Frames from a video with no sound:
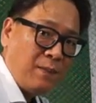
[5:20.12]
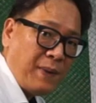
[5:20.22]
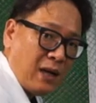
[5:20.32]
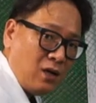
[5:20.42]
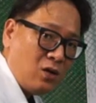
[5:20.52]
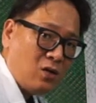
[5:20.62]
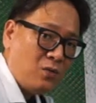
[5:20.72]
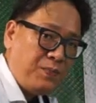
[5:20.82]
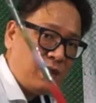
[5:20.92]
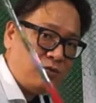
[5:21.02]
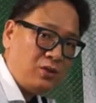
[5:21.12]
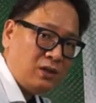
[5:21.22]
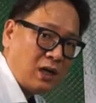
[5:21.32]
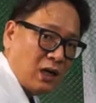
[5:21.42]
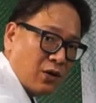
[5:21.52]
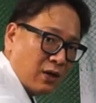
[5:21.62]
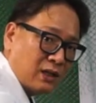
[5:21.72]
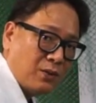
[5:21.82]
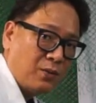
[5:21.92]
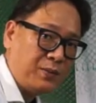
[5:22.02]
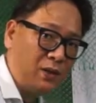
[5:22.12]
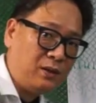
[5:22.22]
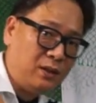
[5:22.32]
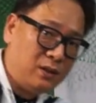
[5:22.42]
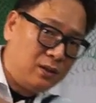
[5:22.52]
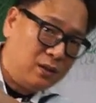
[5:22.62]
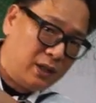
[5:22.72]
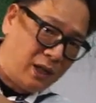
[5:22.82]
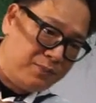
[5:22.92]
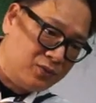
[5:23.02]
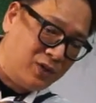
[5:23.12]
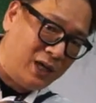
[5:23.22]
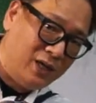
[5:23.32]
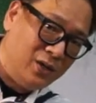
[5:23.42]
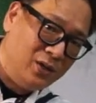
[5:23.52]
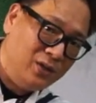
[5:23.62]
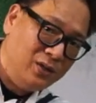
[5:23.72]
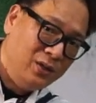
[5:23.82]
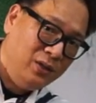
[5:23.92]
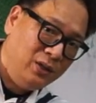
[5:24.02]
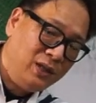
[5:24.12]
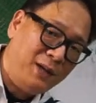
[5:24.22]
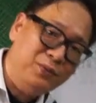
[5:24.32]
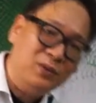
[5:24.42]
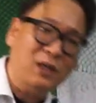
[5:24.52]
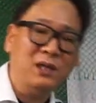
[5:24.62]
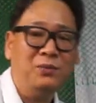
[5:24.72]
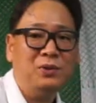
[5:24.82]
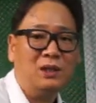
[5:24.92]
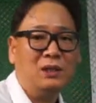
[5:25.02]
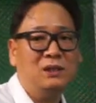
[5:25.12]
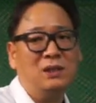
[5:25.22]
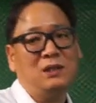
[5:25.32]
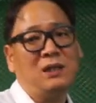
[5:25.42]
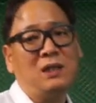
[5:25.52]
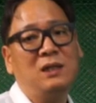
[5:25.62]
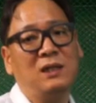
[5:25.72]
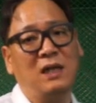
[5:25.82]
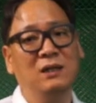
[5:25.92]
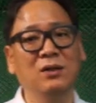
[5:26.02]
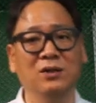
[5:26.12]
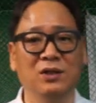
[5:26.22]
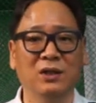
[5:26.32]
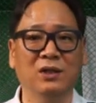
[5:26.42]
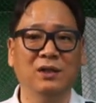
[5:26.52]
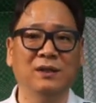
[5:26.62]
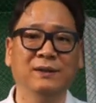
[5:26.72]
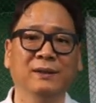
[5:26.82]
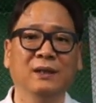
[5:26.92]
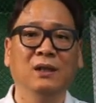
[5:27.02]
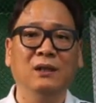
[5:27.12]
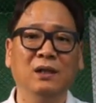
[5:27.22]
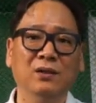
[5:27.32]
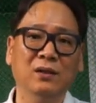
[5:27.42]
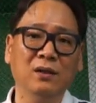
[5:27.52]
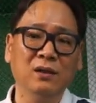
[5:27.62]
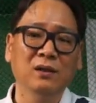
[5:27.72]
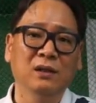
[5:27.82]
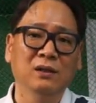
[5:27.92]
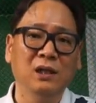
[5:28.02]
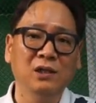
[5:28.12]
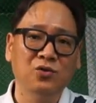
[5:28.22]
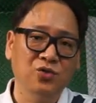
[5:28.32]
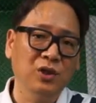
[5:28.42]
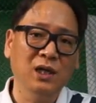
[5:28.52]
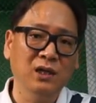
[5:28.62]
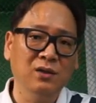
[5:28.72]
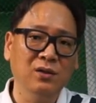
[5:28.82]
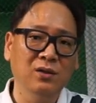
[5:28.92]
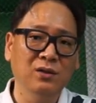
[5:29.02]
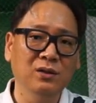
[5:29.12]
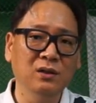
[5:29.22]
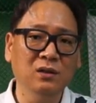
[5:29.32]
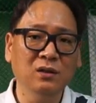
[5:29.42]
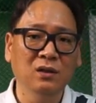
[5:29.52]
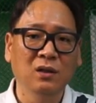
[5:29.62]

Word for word: 팔로 백스윙을 하려고 하다 보면 이렇게 앞으로 가요. 앞으로 가다 보니까 이제 생크가 나는 거죠. 그래서 제일 중요한 거는